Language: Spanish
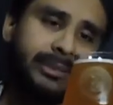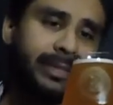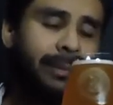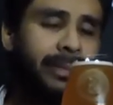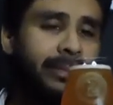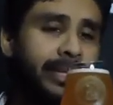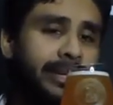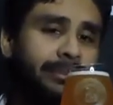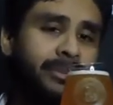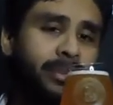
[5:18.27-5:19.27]

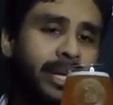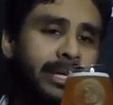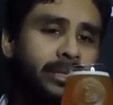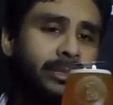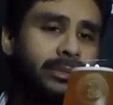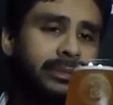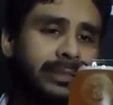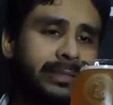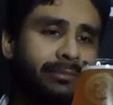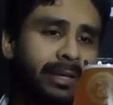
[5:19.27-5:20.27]
sinceramente, pues por ahí nos
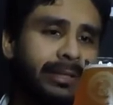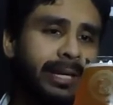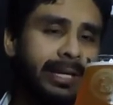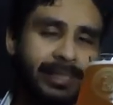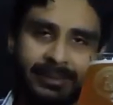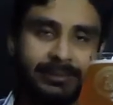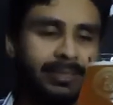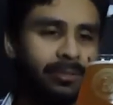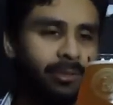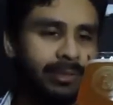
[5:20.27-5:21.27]
hace falta
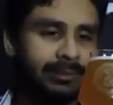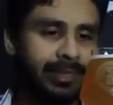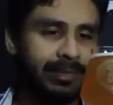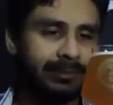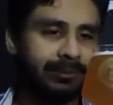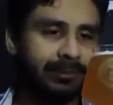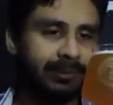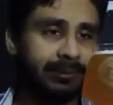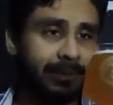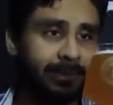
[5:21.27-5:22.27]
giste, ¿no? Esta,
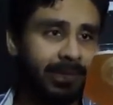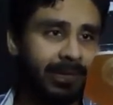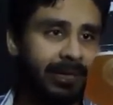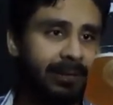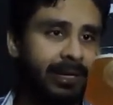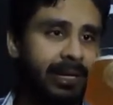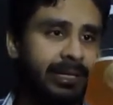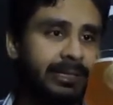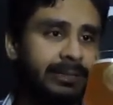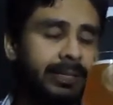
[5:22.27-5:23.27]
este, vida que le daría
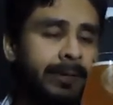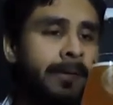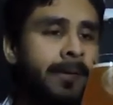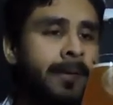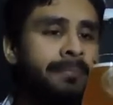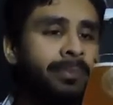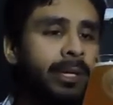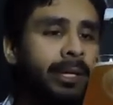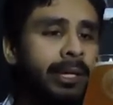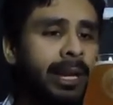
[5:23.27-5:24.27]
el giste.
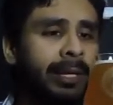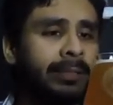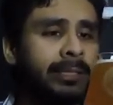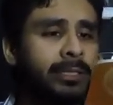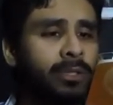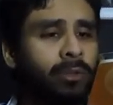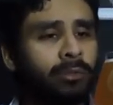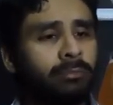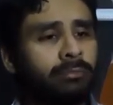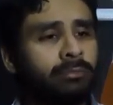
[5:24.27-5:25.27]
Eh, la
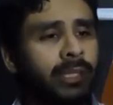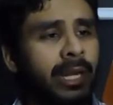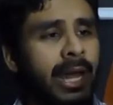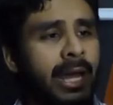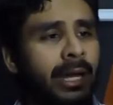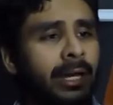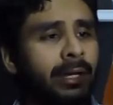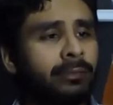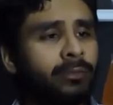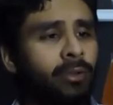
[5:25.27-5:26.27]
retención de
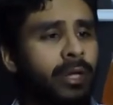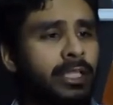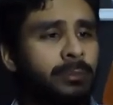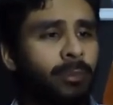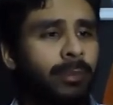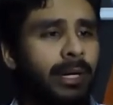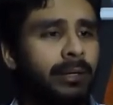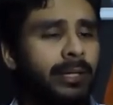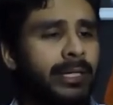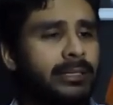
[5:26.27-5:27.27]
la corona de
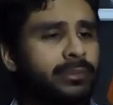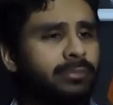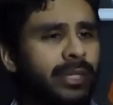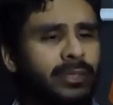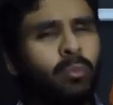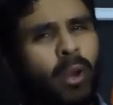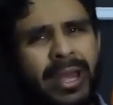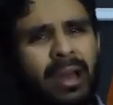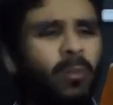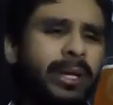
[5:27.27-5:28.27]
espuma es, es
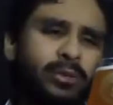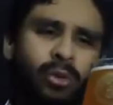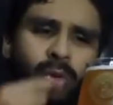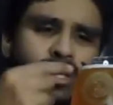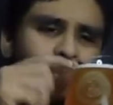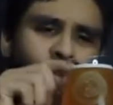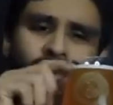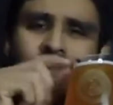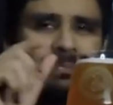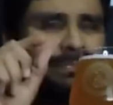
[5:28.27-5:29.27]
buena, aunque solo hizo
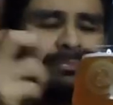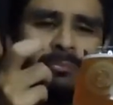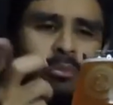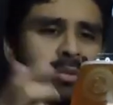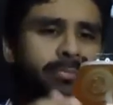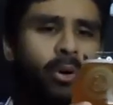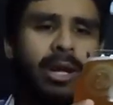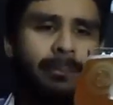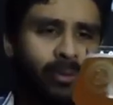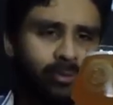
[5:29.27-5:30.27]
un, muy
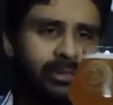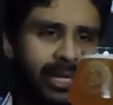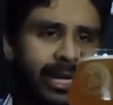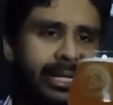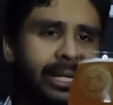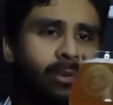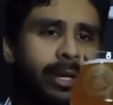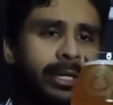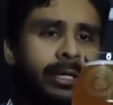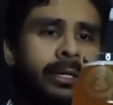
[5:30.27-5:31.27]
poca, pero se ha
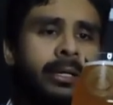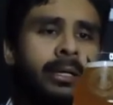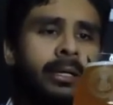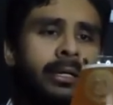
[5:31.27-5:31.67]
quedado ahí.